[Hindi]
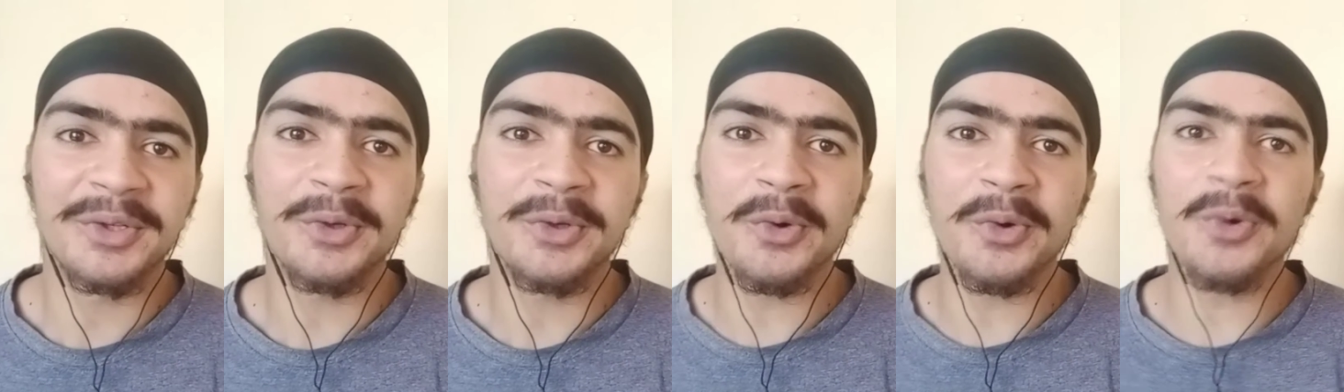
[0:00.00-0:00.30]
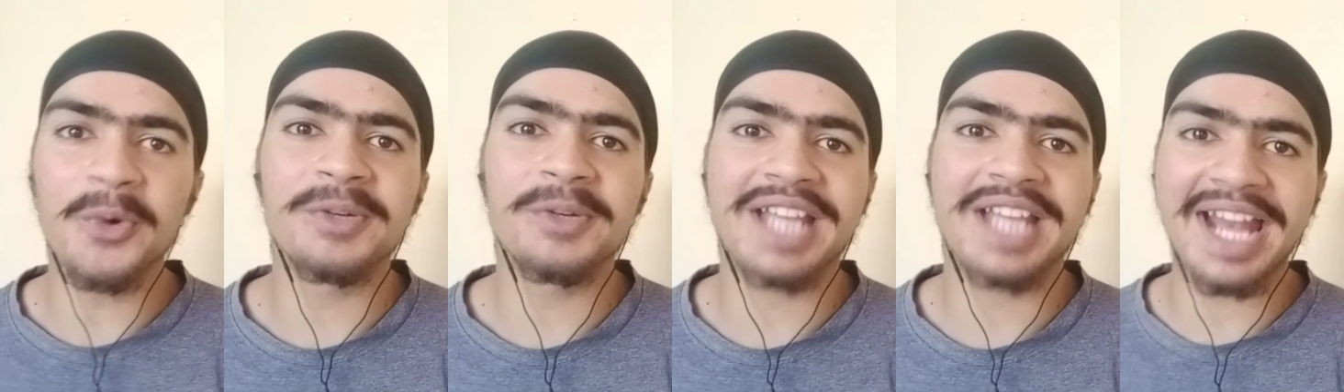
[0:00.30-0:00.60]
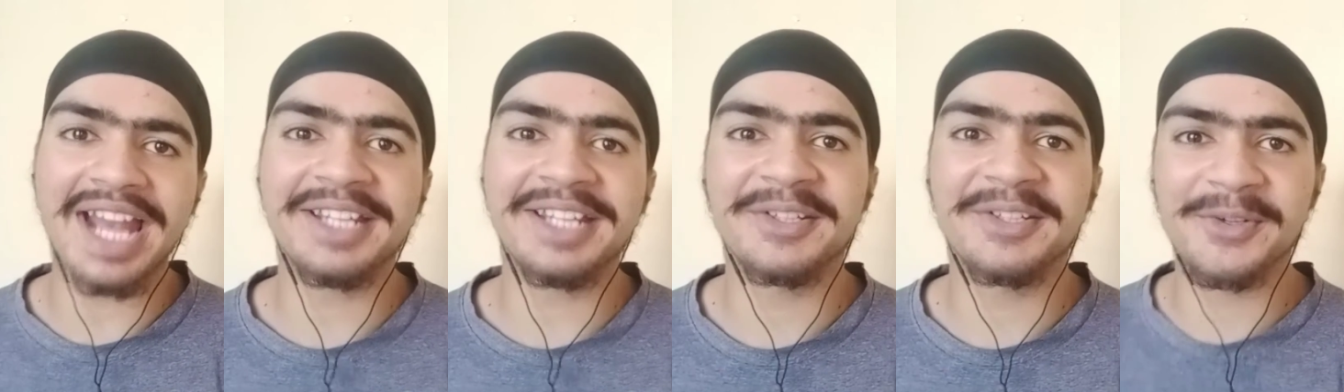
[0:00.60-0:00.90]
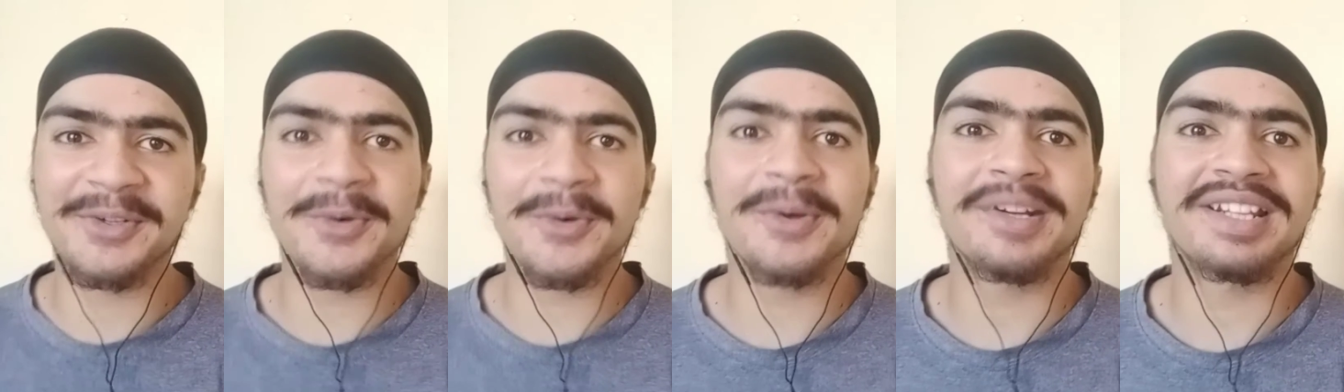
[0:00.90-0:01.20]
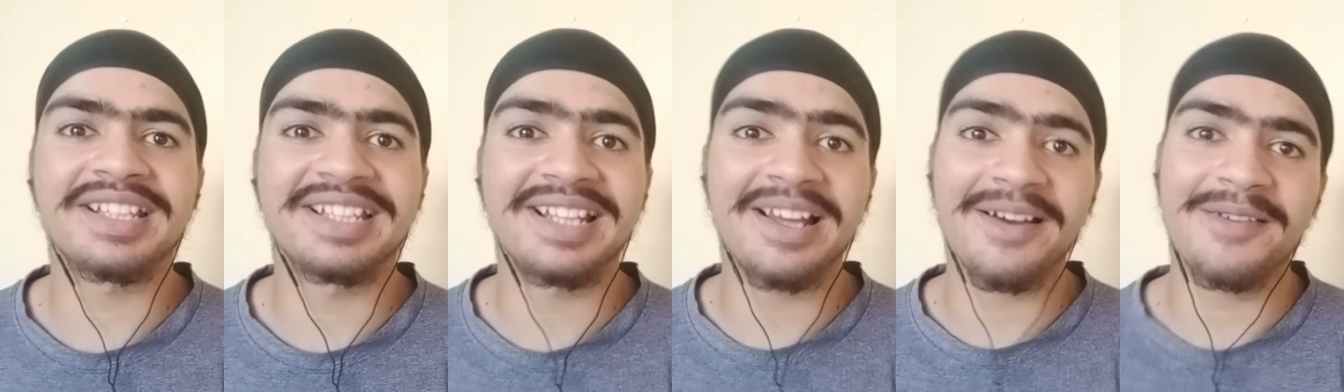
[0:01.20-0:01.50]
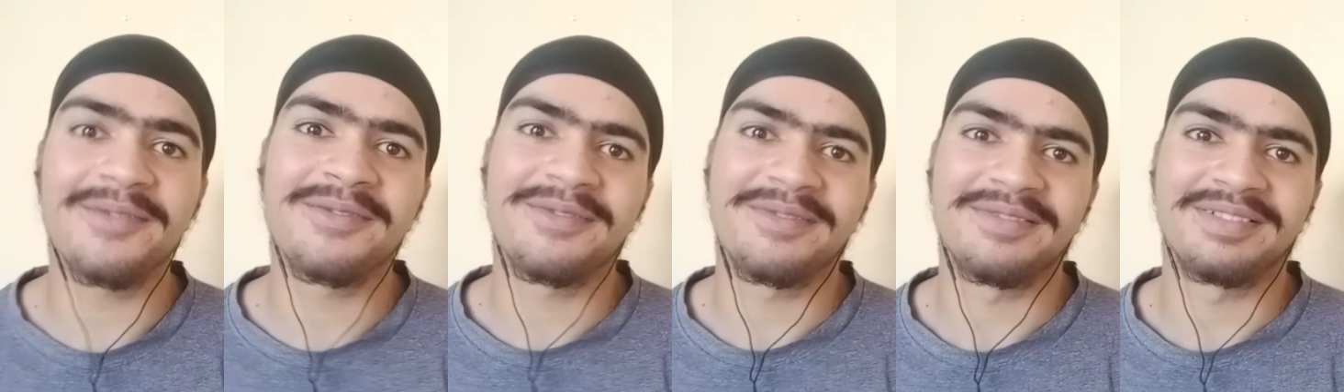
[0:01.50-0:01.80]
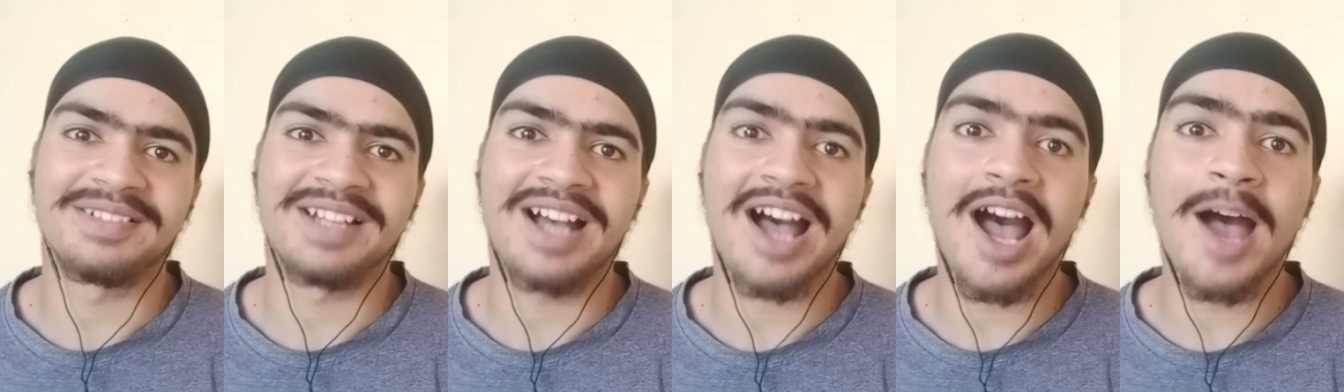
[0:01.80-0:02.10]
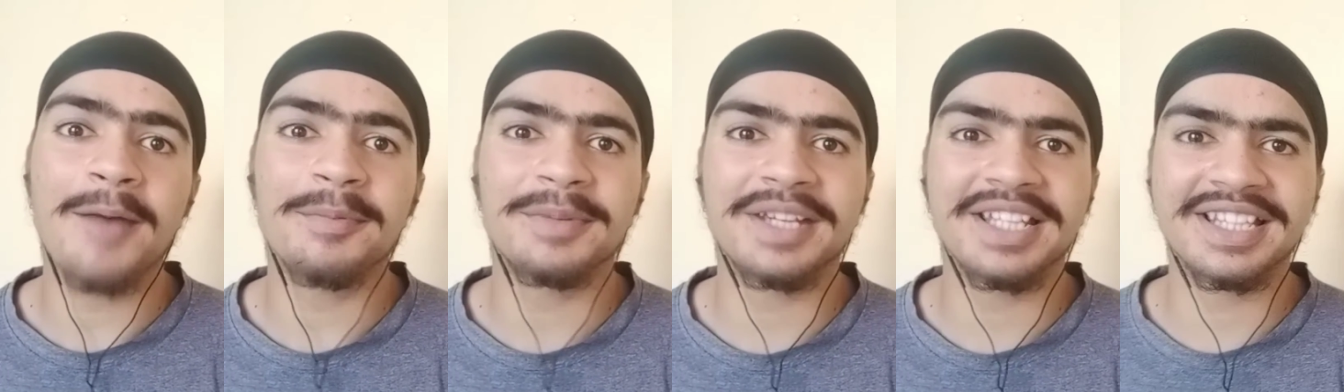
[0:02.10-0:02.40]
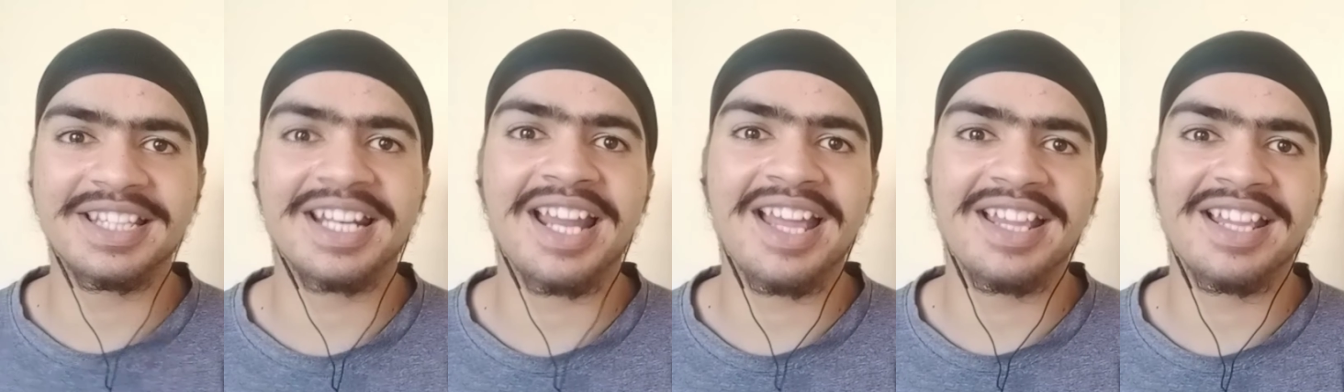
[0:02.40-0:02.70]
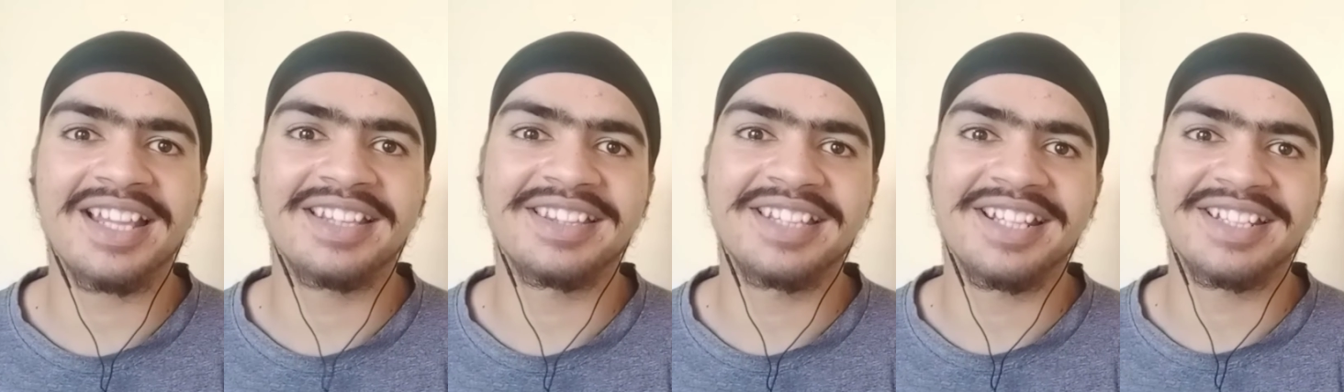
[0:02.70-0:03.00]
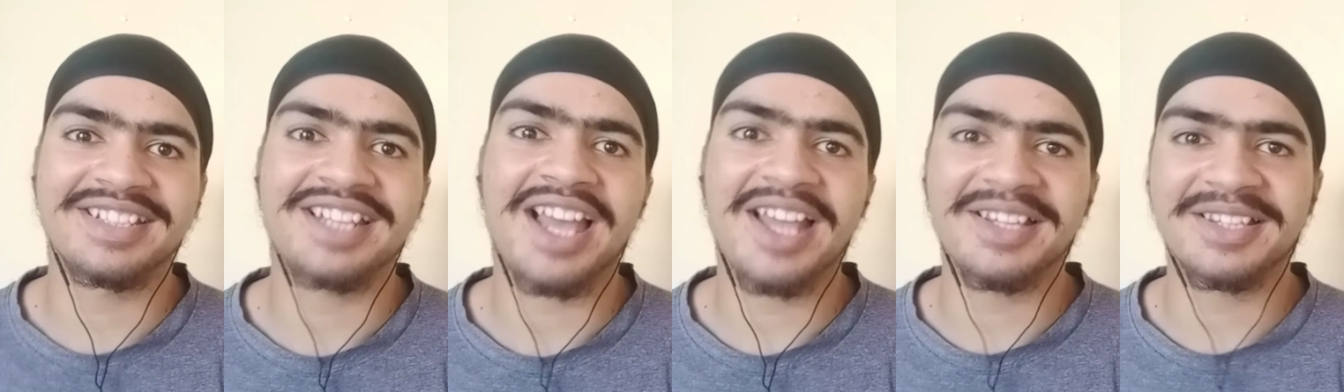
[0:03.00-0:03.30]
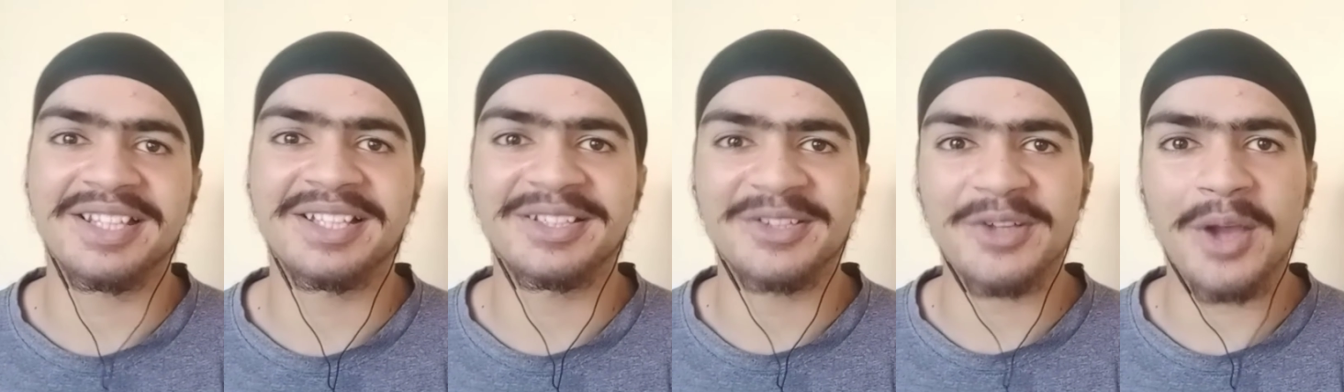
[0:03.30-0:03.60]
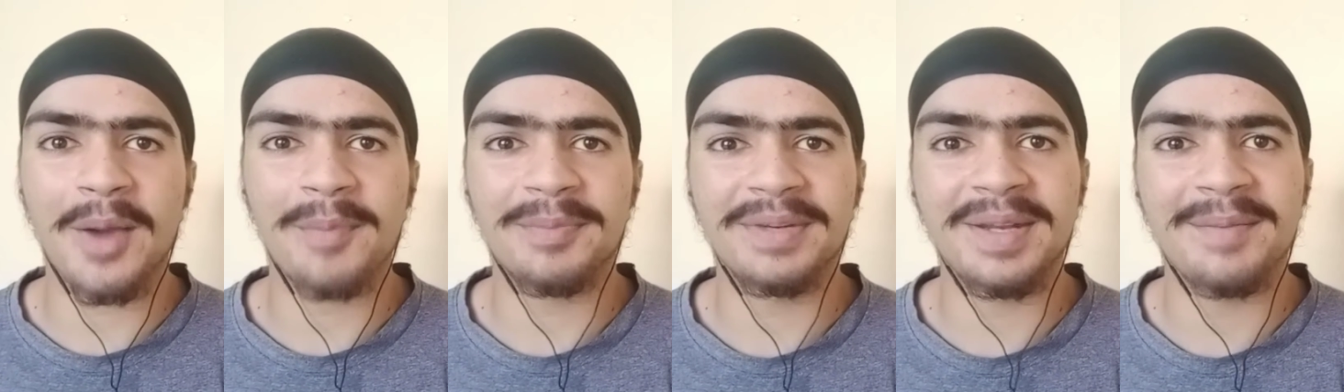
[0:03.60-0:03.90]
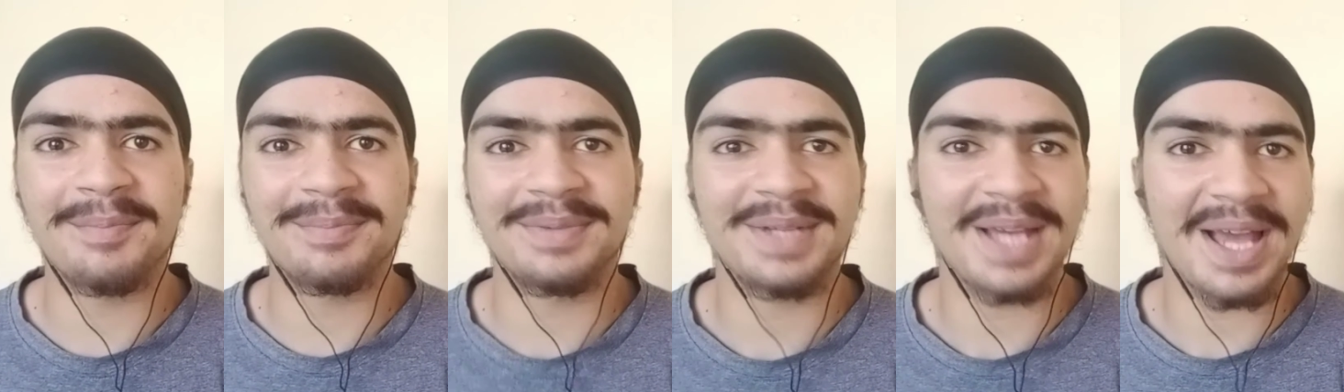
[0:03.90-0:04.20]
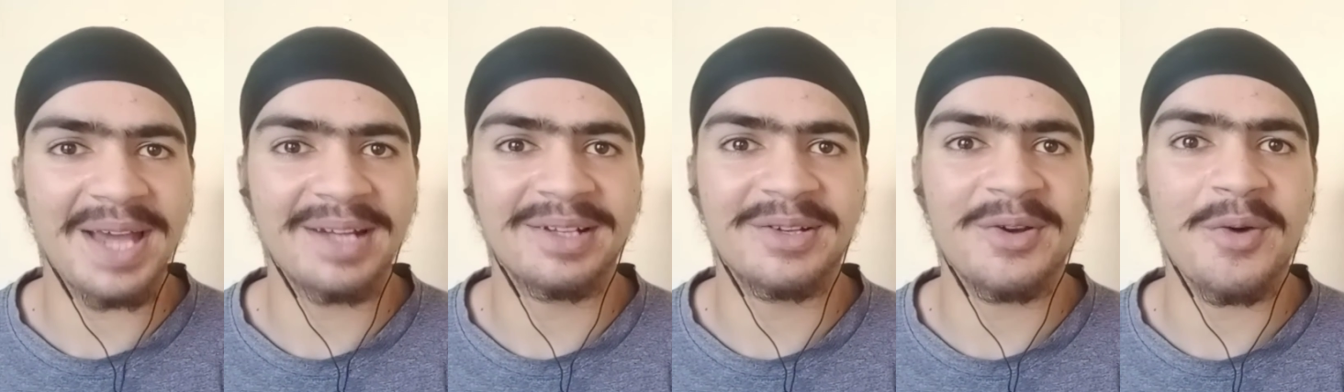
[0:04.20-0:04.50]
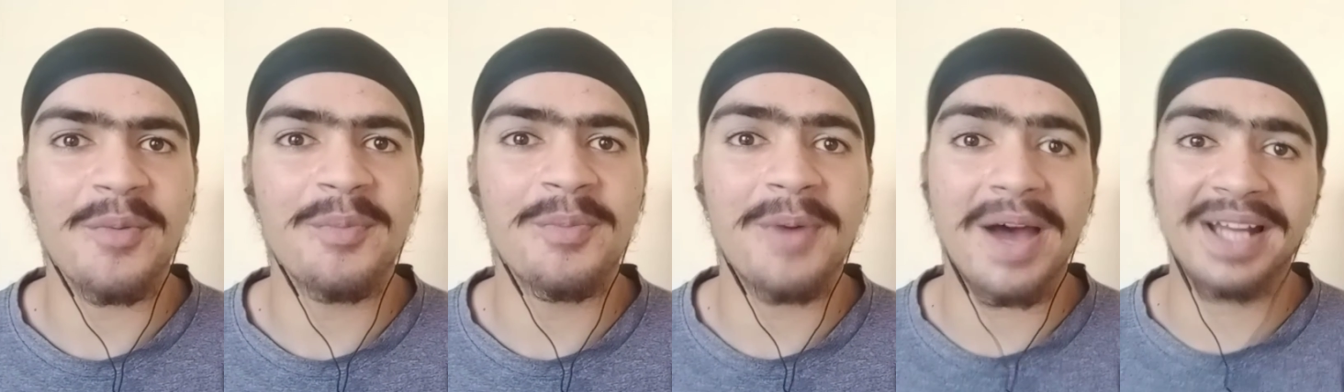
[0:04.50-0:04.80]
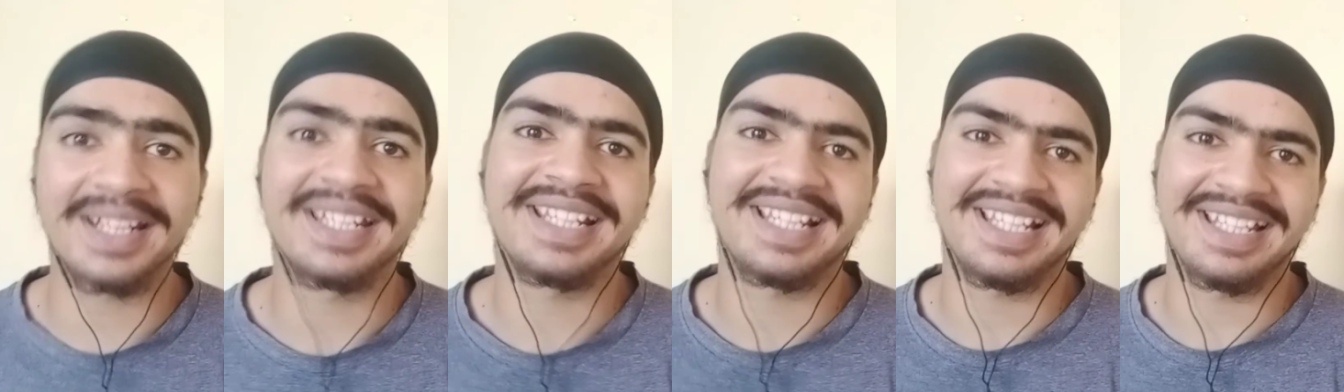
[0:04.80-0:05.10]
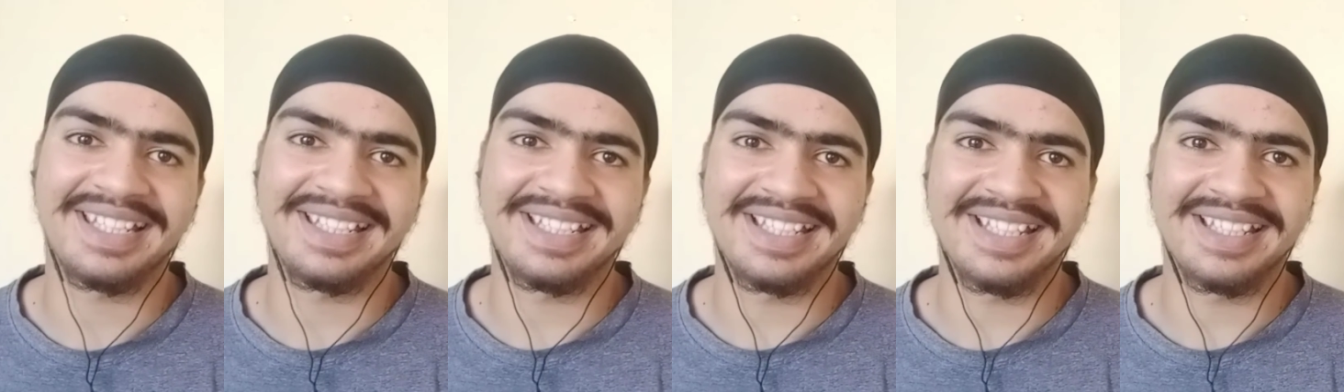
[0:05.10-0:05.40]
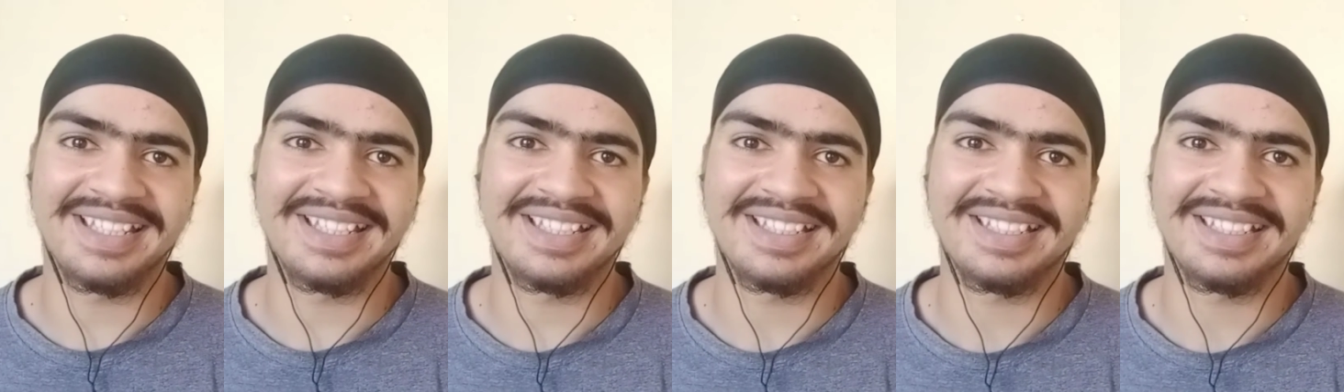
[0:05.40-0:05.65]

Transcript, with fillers: टू गेट योर लव आप कितना अंदर जा सकते हो अपने प्यार को पाने के लिए